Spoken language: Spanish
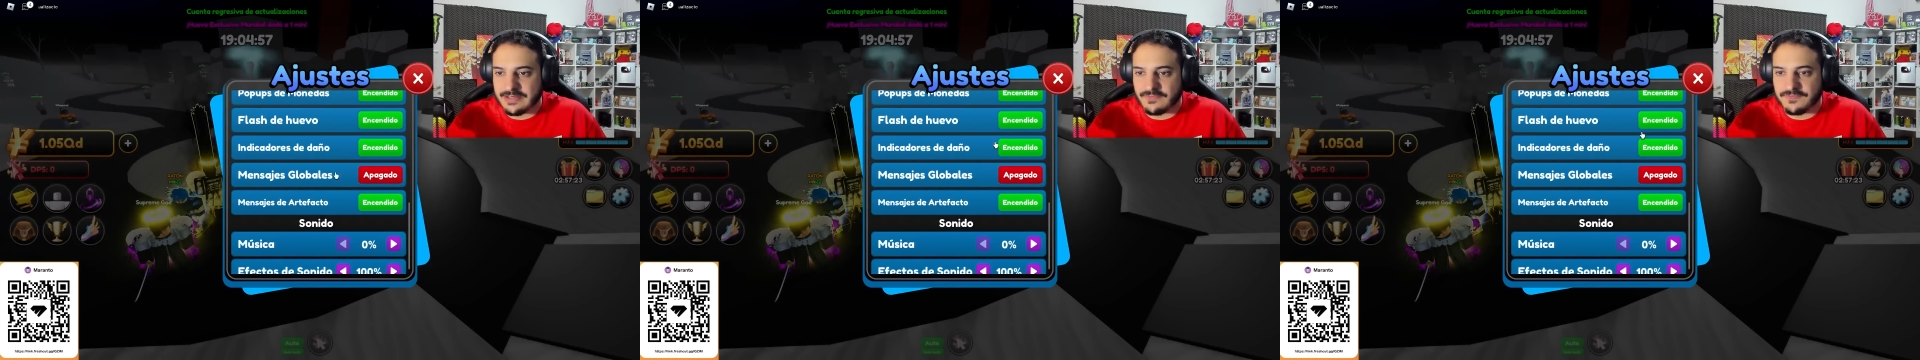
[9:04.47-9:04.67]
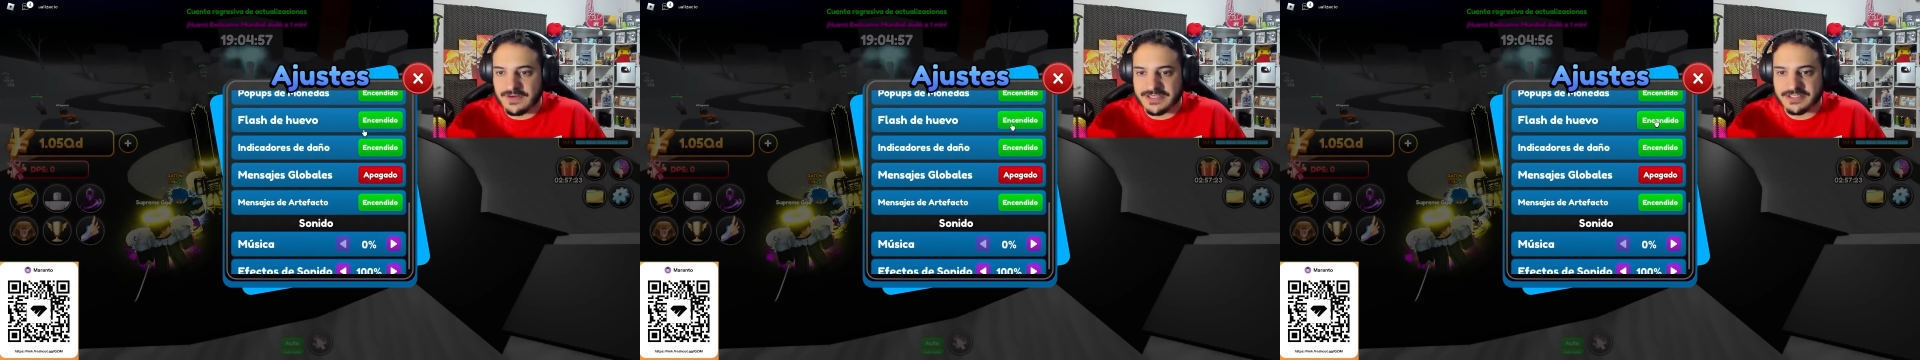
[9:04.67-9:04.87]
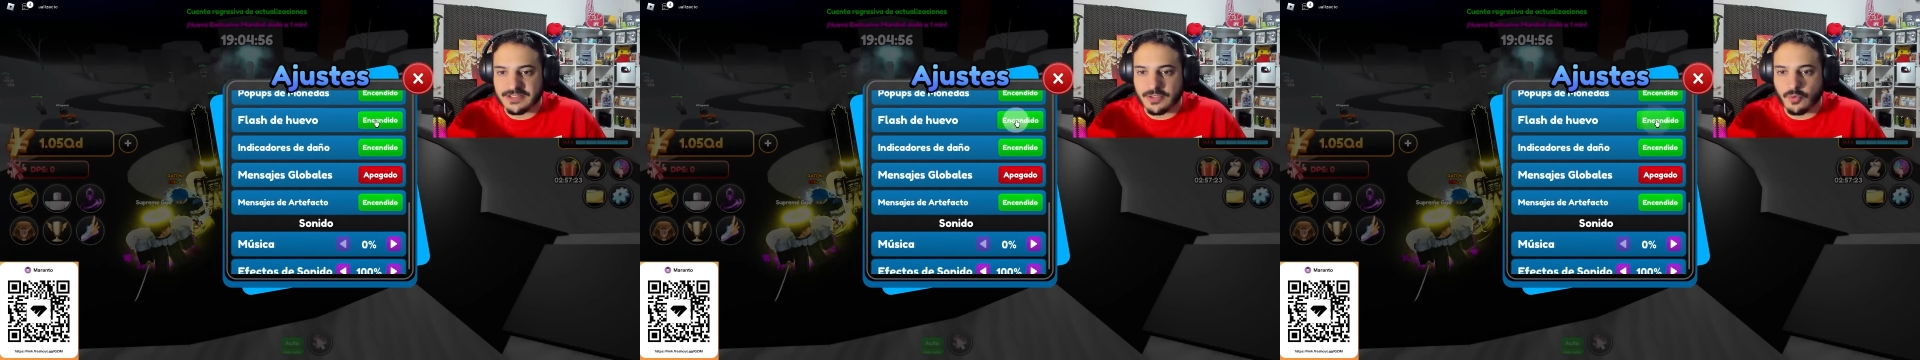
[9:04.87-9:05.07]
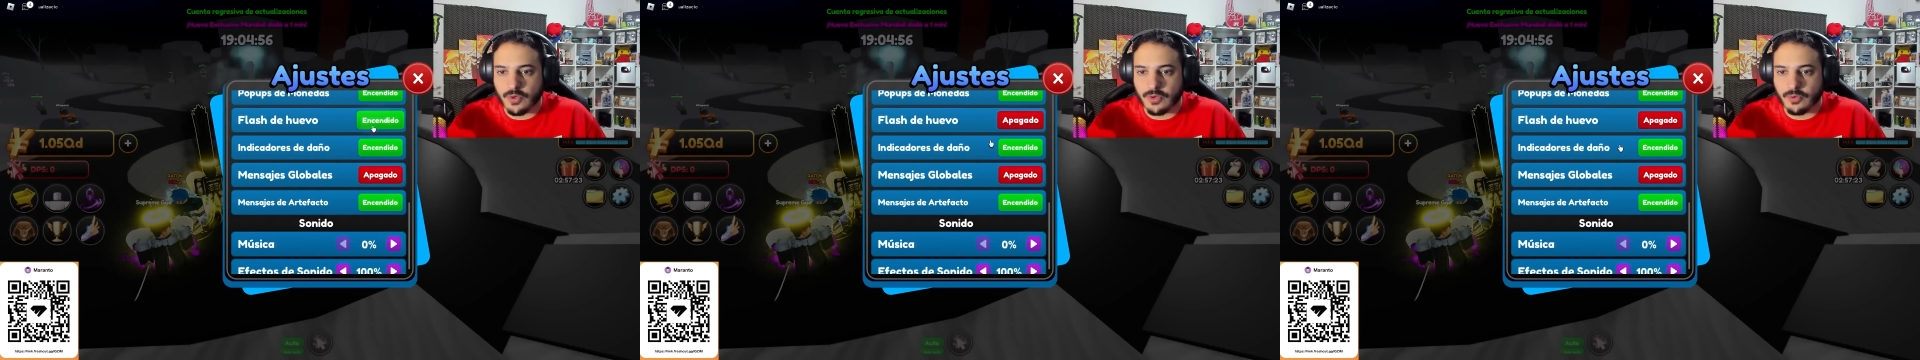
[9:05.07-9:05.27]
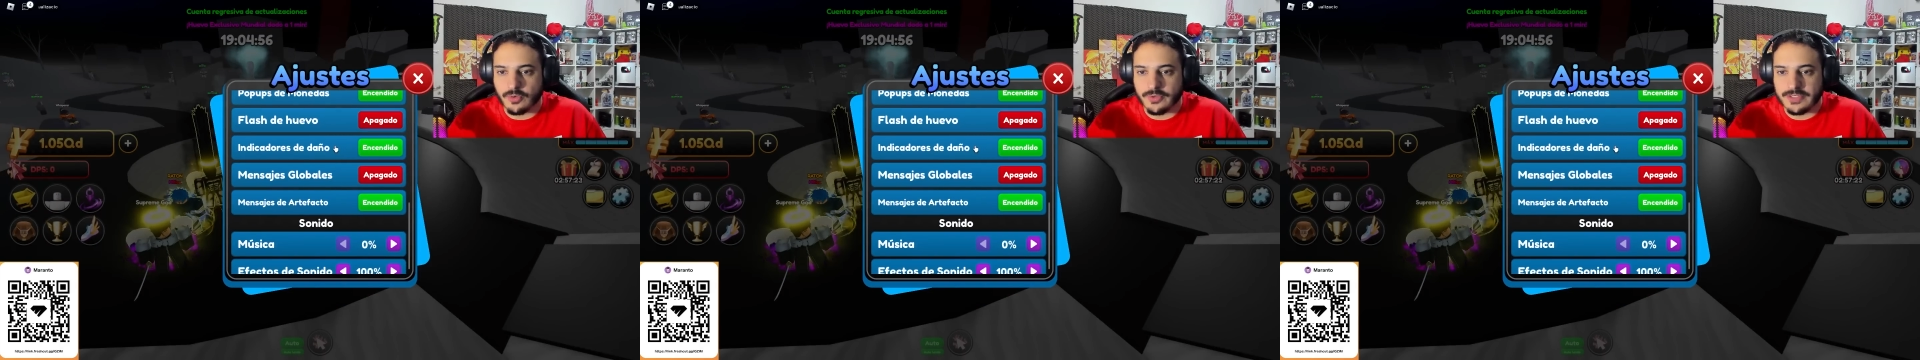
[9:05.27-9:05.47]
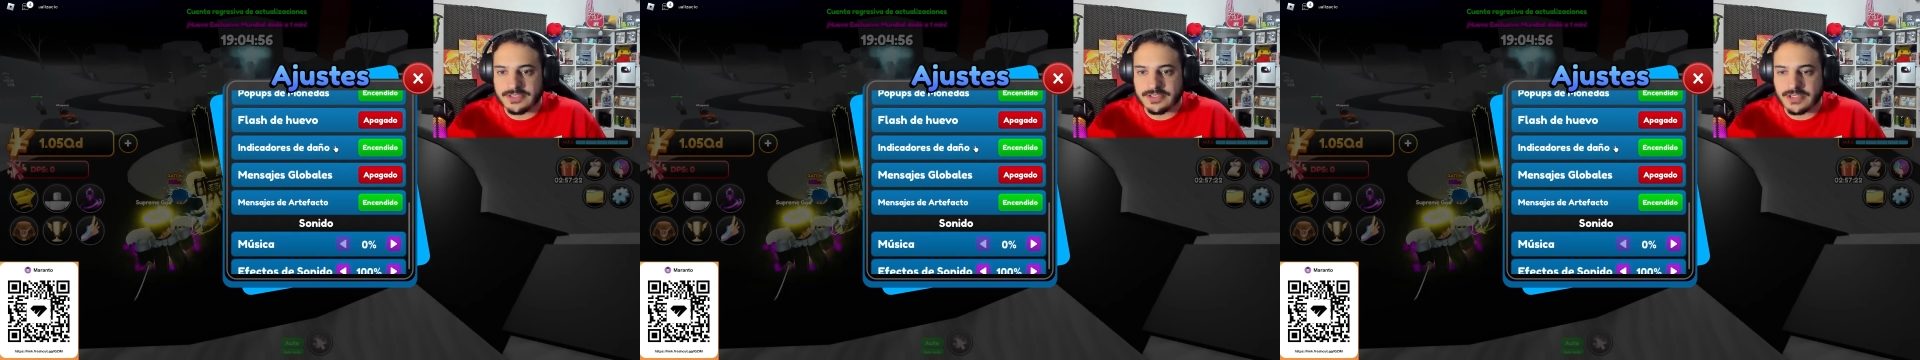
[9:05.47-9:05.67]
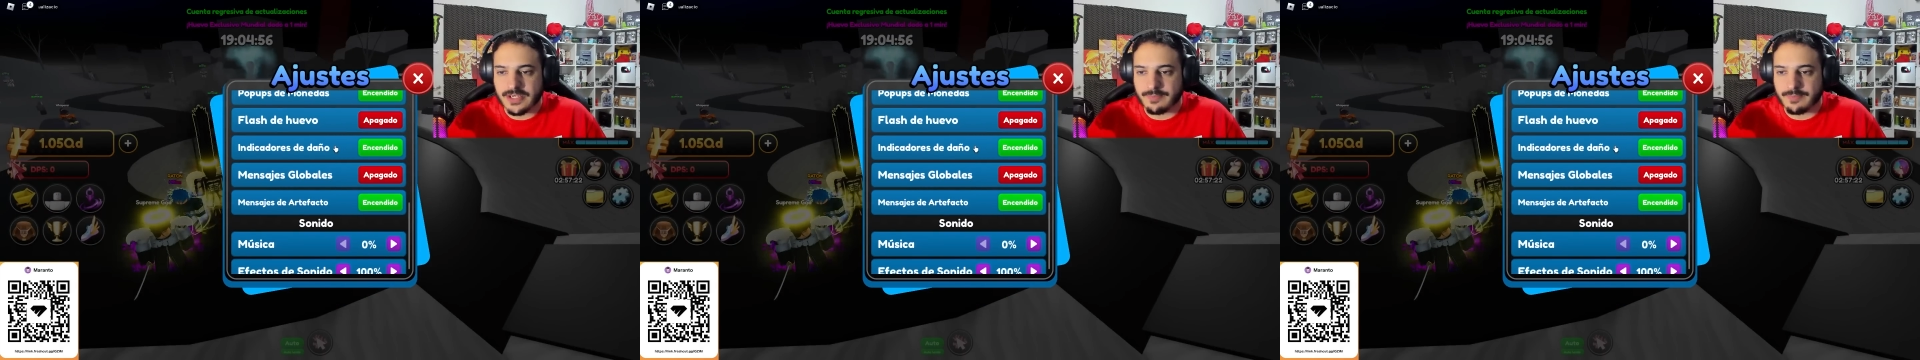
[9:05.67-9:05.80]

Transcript: el flash de huevo, ¿ves?